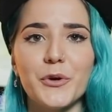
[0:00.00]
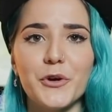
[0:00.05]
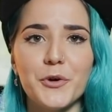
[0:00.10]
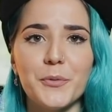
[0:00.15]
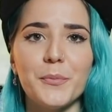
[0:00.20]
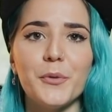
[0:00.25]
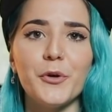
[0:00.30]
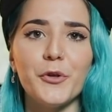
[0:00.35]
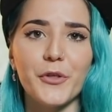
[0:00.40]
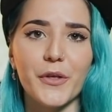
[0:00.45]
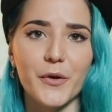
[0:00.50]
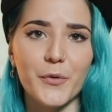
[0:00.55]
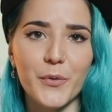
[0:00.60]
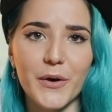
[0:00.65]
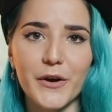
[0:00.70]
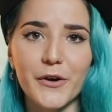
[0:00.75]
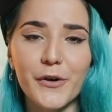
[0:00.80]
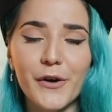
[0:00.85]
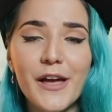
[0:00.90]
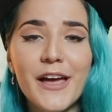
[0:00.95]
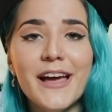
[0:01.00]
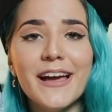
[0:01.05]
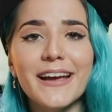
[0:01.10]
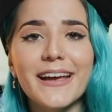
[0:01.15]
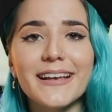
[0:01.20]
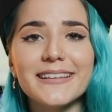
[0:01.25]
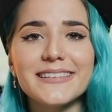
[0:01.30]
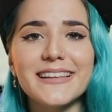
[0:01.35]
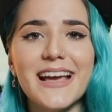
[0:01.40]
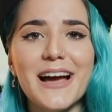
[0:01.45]
nuevo modo de juego
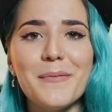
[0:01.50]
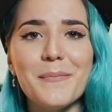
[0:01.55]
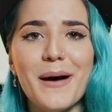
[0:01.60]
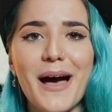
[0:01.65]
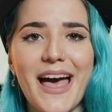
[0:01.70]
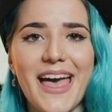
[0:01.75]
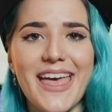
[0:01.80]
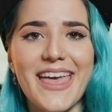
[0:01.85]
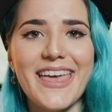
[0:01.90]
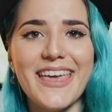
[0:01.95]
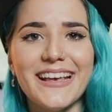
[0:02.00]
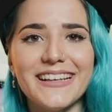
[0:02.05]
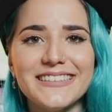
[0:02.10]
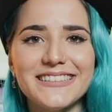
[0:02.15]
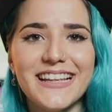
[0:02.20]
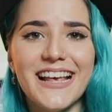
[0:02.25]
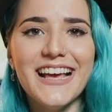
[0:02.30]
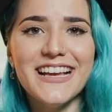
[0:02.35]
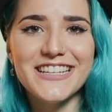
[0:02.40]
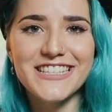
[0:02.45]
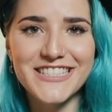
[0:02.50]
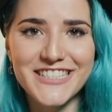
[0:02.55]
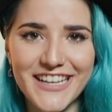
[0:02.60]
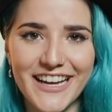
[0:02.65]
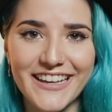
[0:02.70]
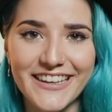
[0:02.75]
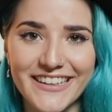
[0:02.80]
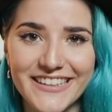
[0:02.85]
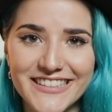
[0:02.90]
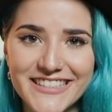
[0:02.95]
que se llama X
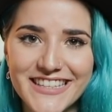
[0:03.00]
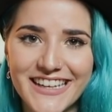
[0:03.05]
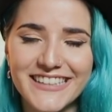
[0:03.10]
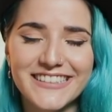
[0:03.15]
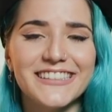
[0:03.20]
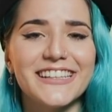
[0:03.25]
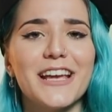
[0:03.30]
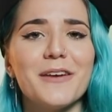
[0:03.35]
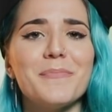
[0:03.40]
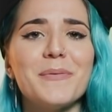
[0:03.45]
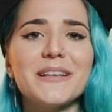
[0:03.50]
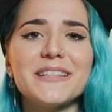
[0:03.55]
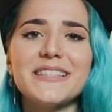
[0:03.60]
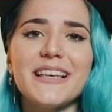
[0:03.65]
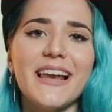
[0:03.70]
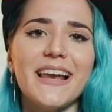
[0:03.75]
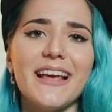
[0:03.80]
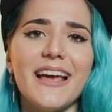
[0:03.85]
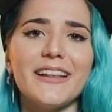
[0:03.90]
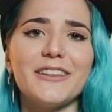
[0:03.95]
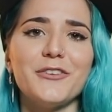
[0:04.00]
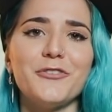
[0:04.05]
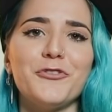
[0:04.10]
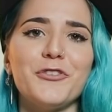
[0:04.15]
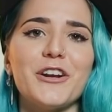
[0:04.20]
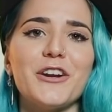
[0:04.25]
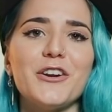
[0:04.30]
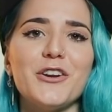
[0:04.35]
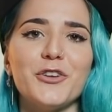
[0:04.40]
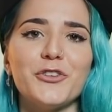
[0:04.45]
Challenge. Así que pixeles, estos
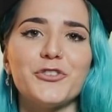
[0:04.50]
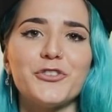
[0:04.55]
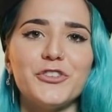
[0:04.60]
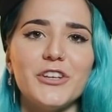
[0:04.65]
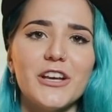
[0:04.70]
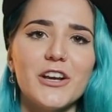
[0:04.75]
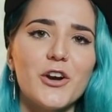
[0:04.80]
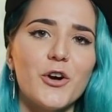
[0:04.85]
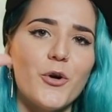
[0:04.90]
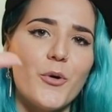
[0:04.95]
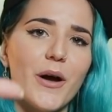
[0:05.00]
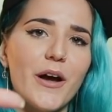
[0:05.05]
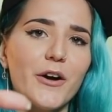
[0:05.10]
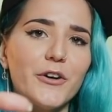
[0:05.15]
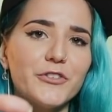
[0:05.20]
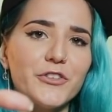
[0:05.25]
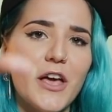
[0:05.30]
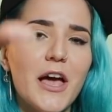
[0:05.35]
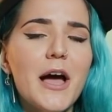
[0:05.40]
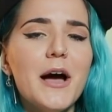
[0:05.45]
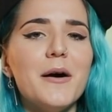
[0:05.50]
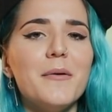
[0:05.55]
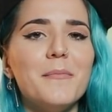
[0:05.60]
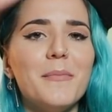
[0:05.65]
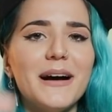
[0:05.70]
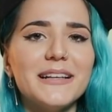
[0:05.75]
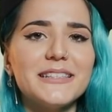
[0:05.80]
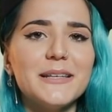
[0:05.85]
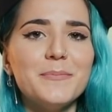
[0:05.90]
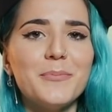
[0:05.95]
fueron los 5 juegos
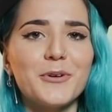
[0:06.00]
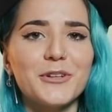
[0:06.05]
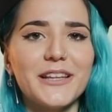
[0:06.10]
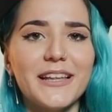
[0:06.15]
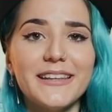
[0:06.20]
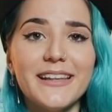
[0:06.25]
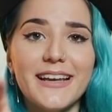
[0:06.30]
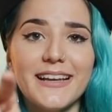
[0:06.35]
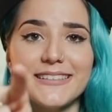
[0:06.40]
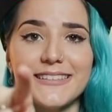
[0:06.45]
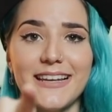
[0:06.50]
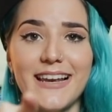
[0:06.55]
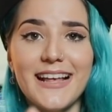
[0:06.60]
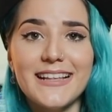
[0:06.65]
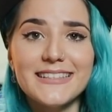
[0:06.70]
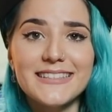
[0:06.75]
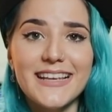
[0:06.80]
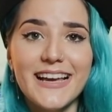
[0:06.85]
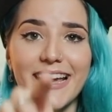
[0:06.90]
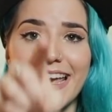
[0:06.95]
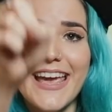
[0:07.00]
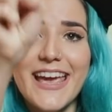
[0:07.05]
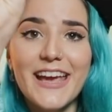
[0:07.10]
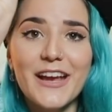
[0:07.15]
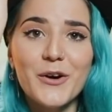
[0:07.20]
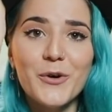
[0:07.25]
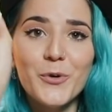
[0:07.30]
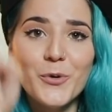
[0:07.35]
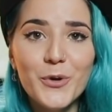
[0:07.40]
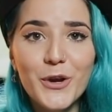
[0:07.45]
más importantes que se lanzan
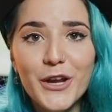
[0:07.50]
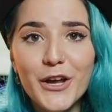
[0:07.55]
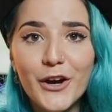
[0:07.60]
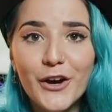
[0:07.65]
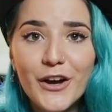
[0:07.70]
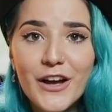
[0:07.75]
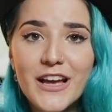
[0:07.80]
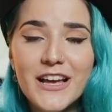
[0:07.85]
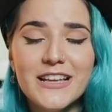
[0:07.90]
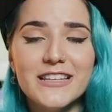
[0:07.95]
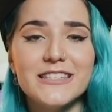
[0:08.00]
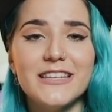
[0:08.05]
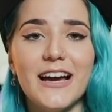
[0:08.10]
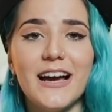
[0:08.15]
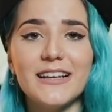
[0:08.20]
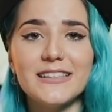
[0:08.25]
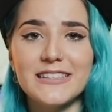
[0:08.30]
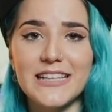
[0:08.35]
en julio. Ya